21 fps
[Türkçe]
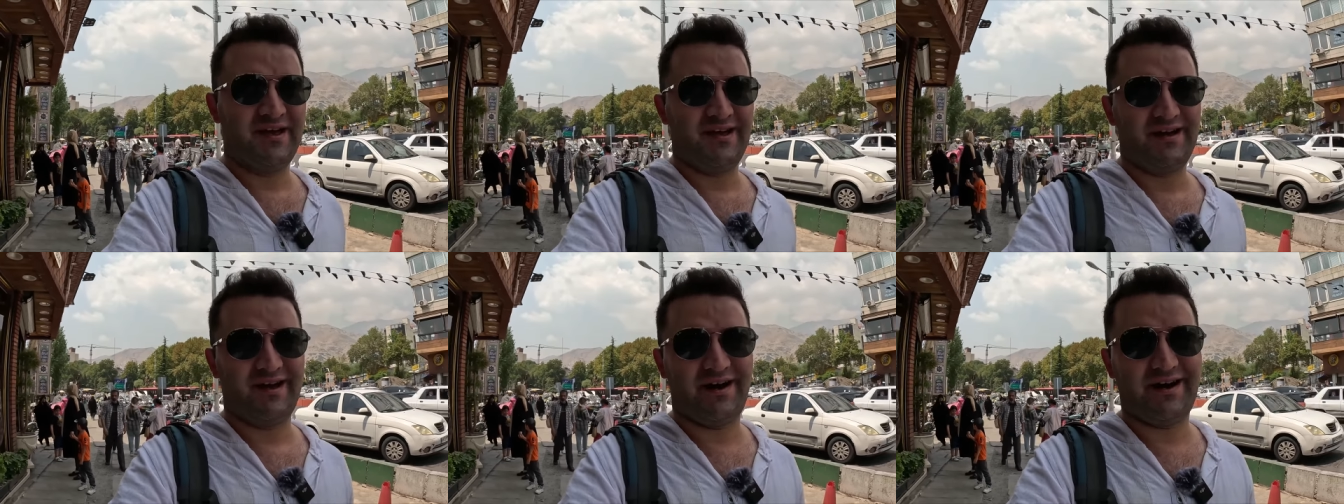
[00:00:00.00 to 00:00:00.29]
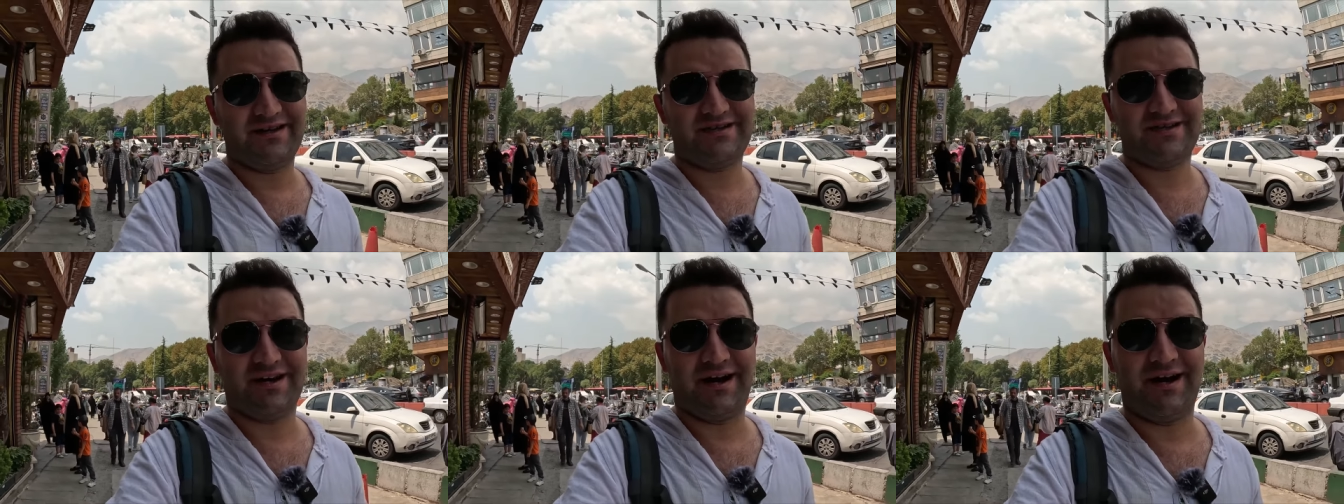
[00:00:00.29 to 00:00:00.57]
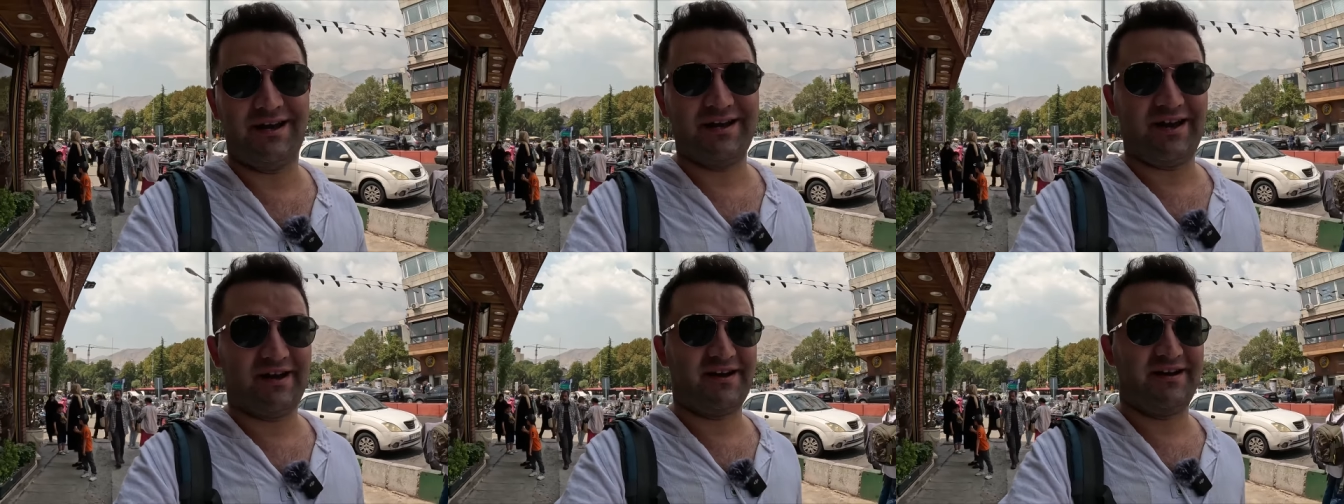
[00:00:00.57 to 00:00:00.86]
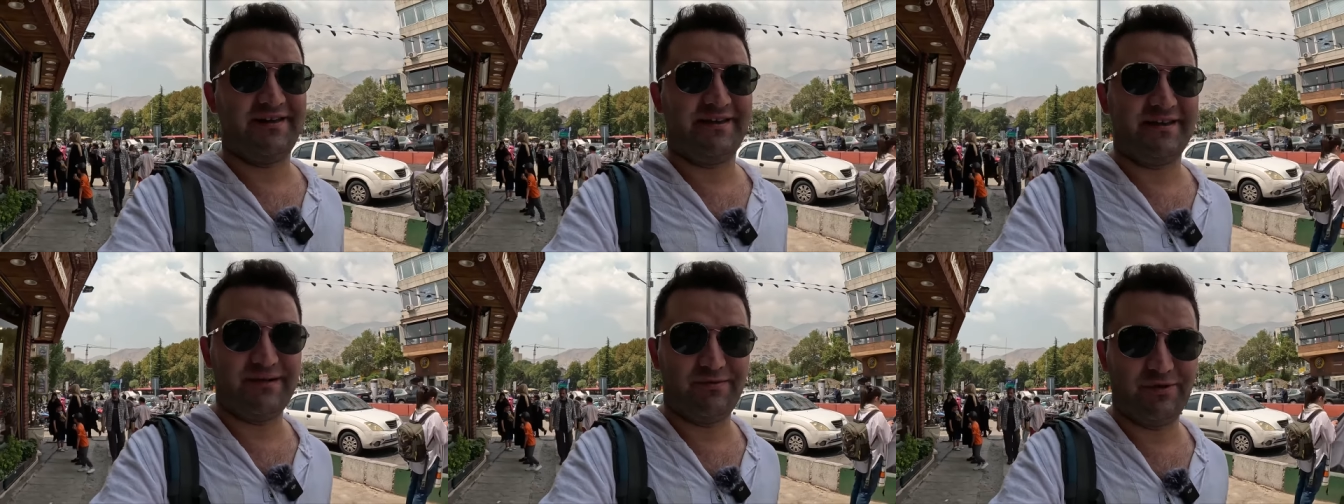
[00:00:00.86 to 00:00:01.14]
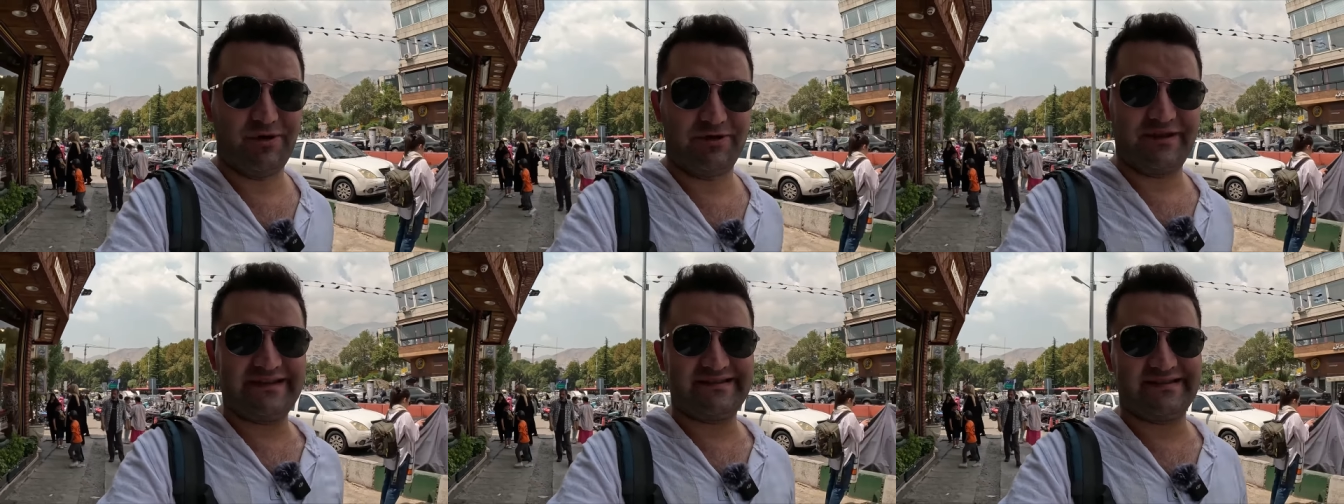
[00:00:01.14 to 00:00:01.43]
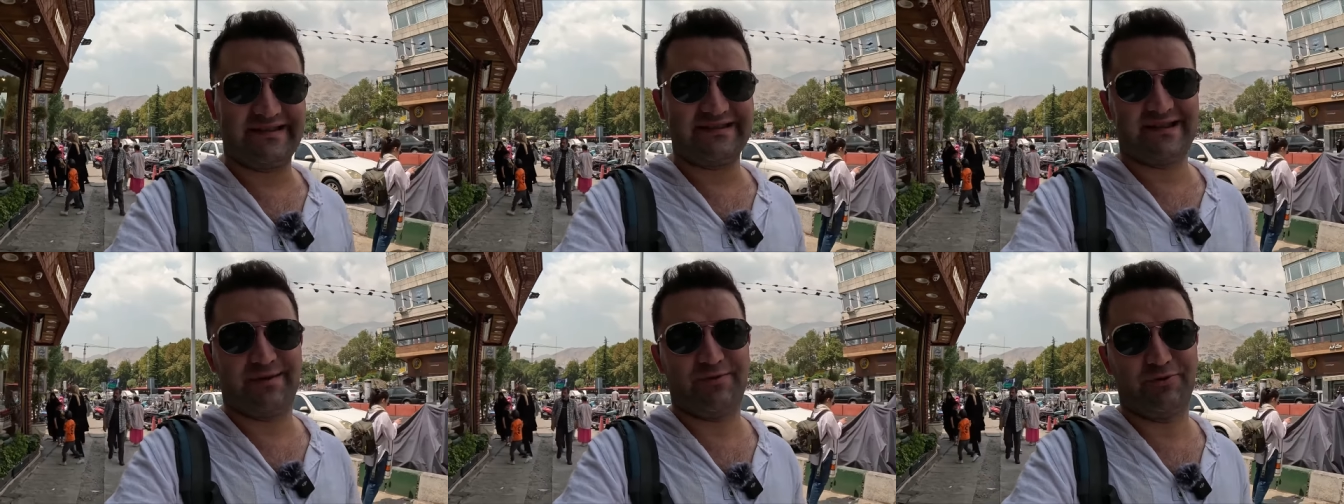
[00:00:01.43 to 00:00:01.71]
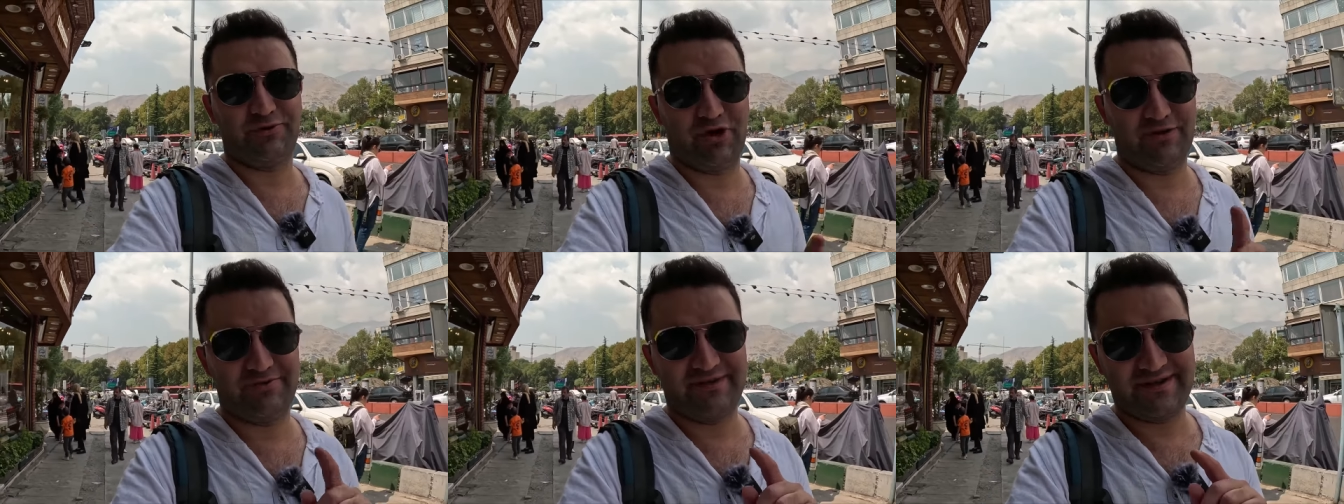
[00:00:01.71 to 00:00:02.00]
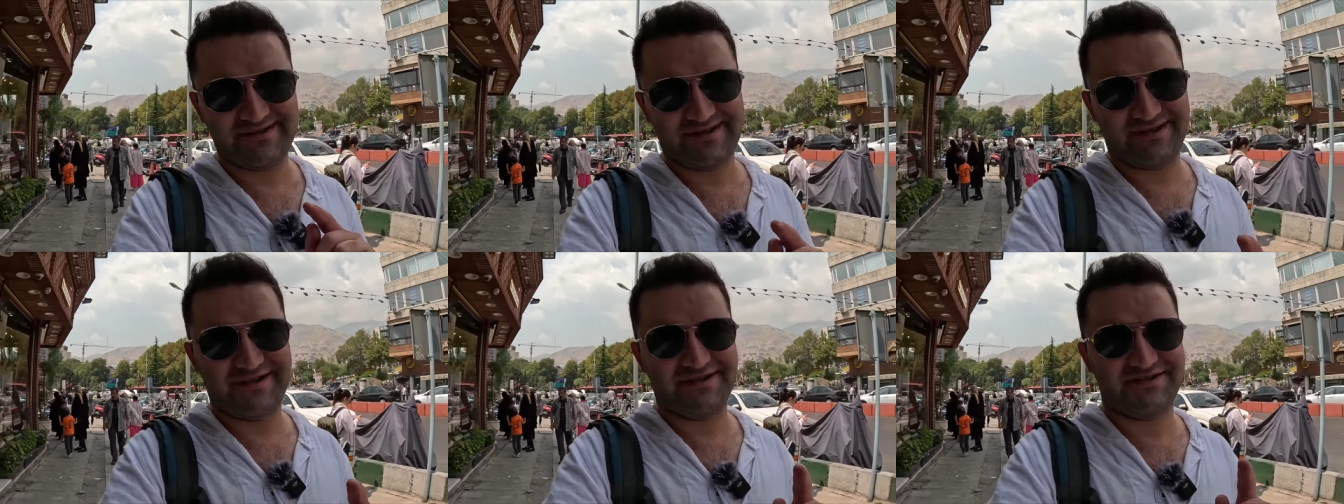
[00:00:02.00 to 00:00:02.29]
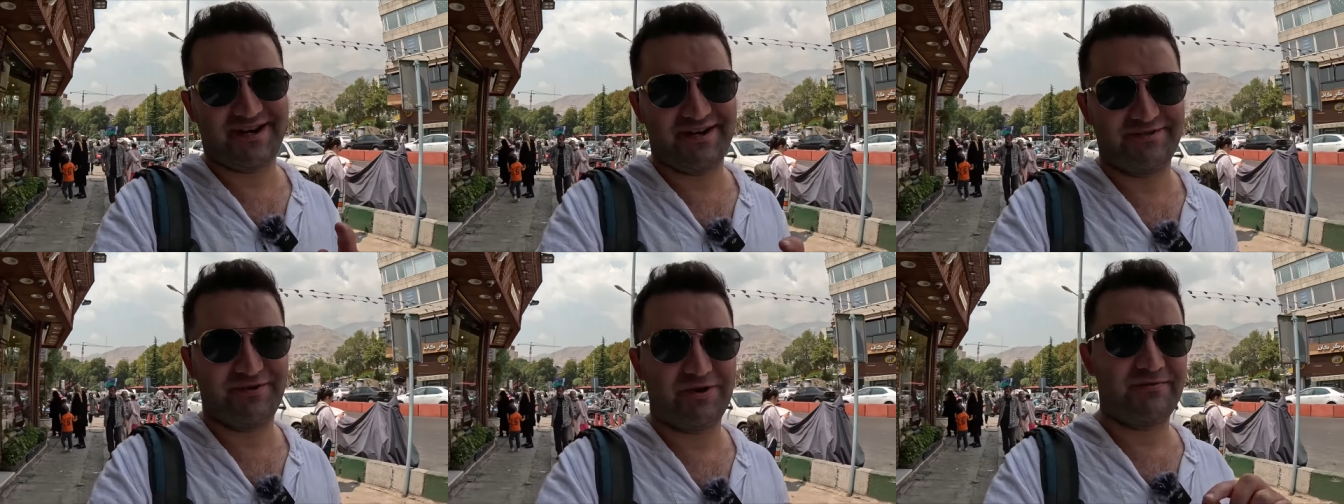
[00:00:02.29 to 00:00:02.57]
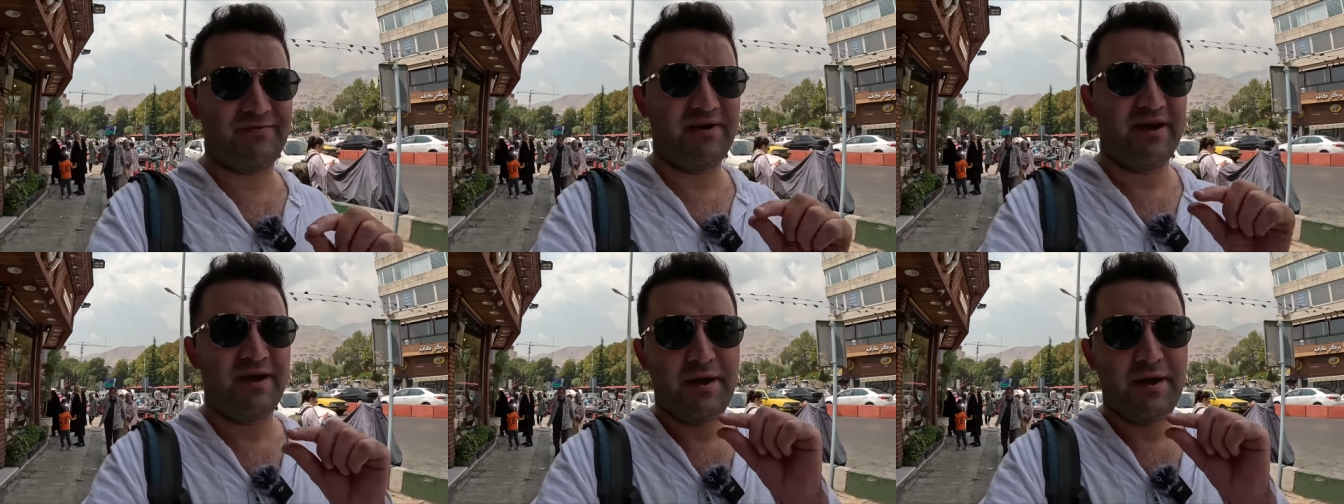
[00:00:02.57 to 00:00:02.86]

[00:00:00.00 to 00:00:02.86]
Ayrıca hala kanala abone değilseniz abone olmanızı da rica ediyorum.